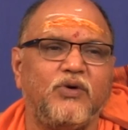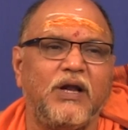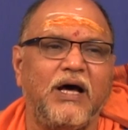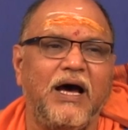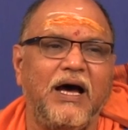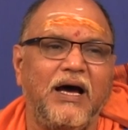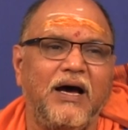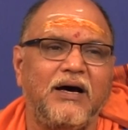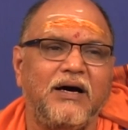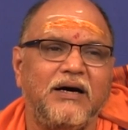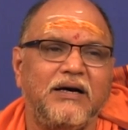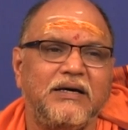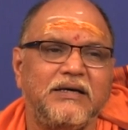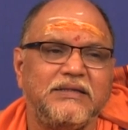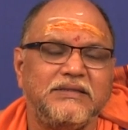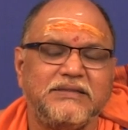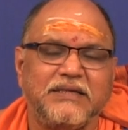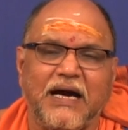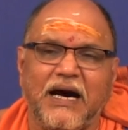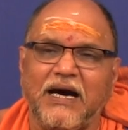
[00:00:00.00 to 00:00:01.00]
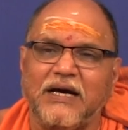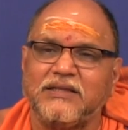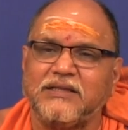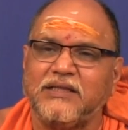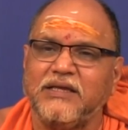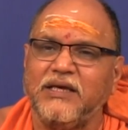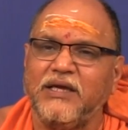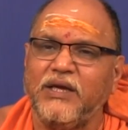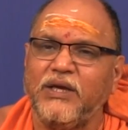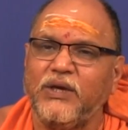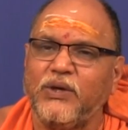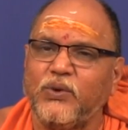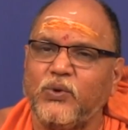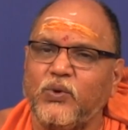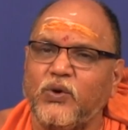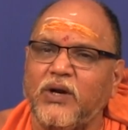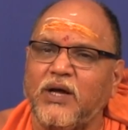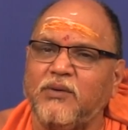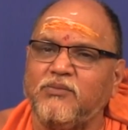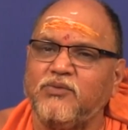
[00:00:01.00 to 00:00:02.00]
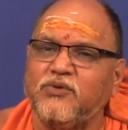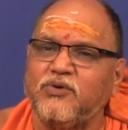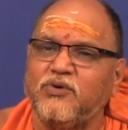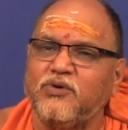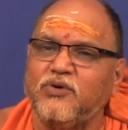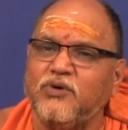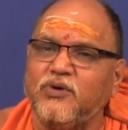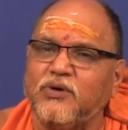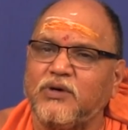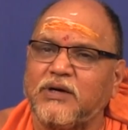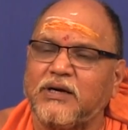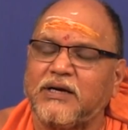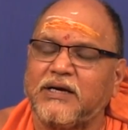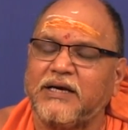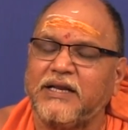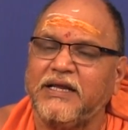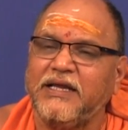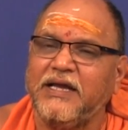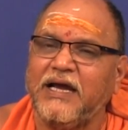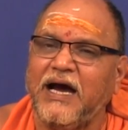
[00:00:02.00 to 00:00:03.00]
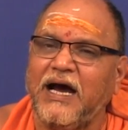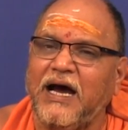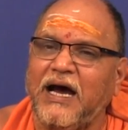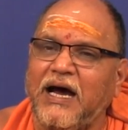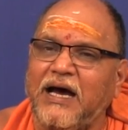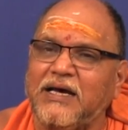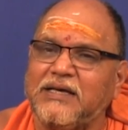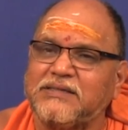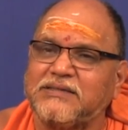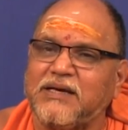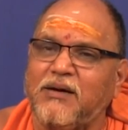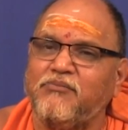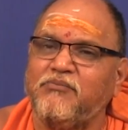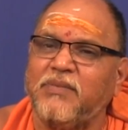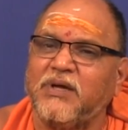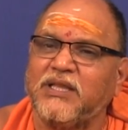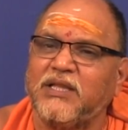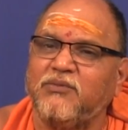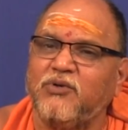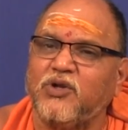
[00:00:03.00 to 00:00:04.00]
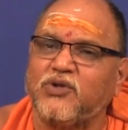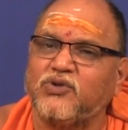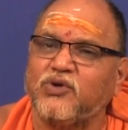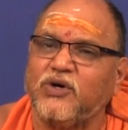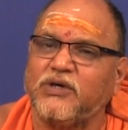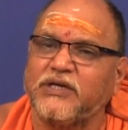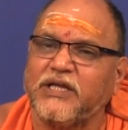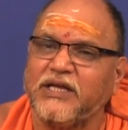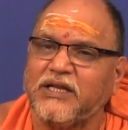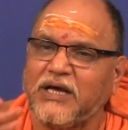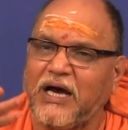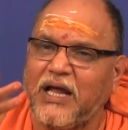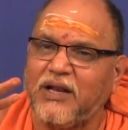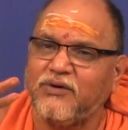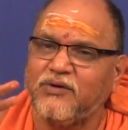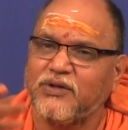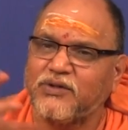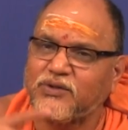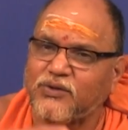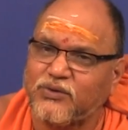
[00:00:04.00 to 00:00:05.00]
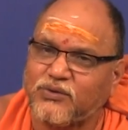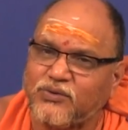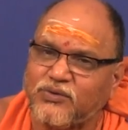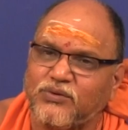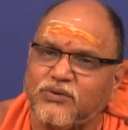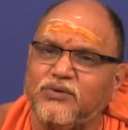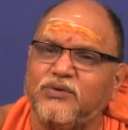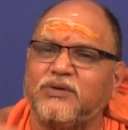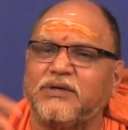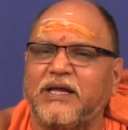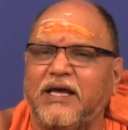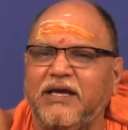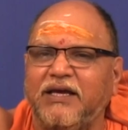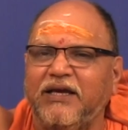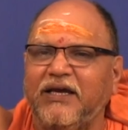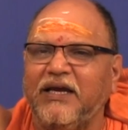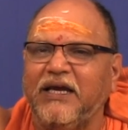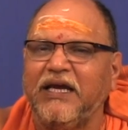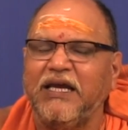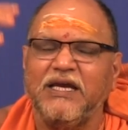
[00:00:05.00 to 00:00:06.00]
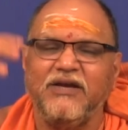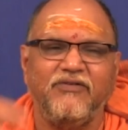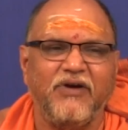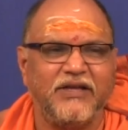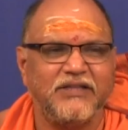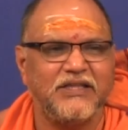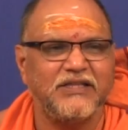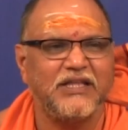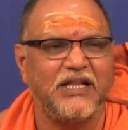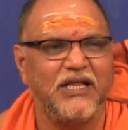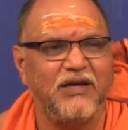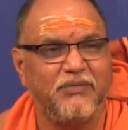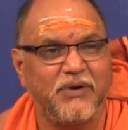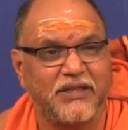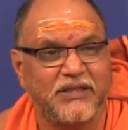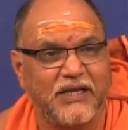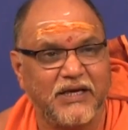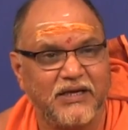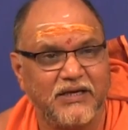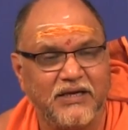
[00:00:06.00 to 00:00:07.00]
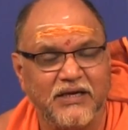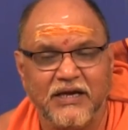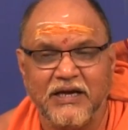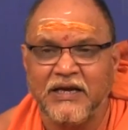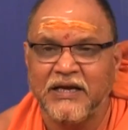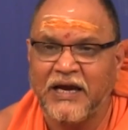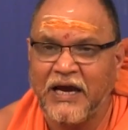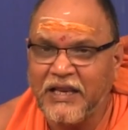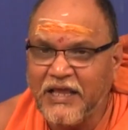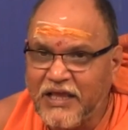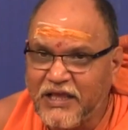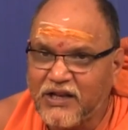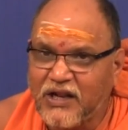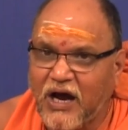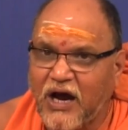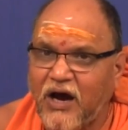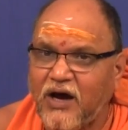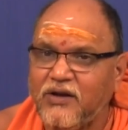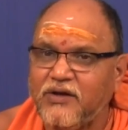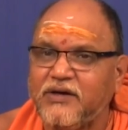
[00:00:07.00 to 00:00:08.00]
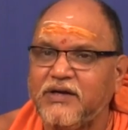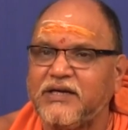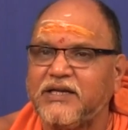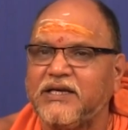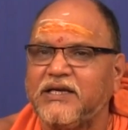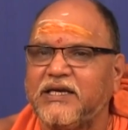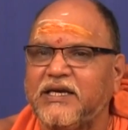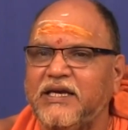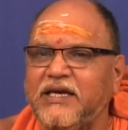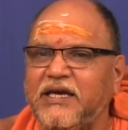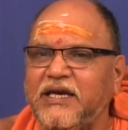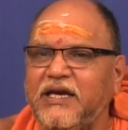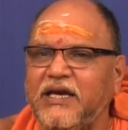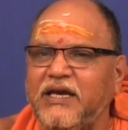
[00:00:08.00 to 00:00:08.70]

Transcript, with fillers: కూడా జాతి గుణము క్రియా సంబంధములతోటి నాలుగుటితో కూడుకుని ఉంటాయి ఇవైతే తెలియబడతాయి కానీ ఈ నాలుగుటికి